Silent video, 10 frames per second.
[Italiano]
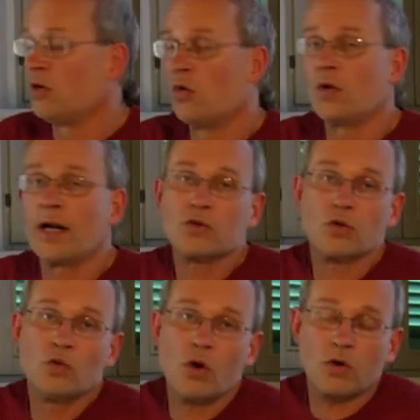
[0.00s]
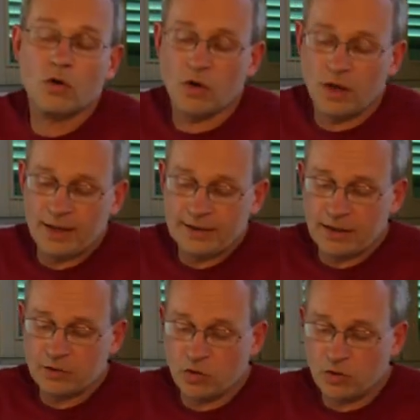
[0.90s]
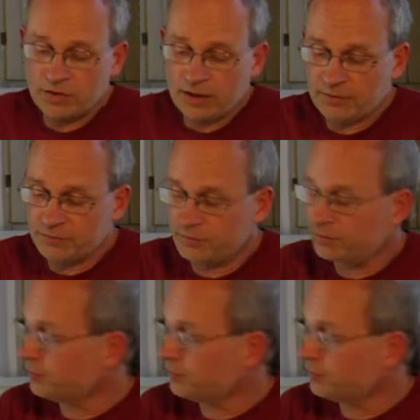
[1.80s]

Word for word: Un altro luogo a Cracovia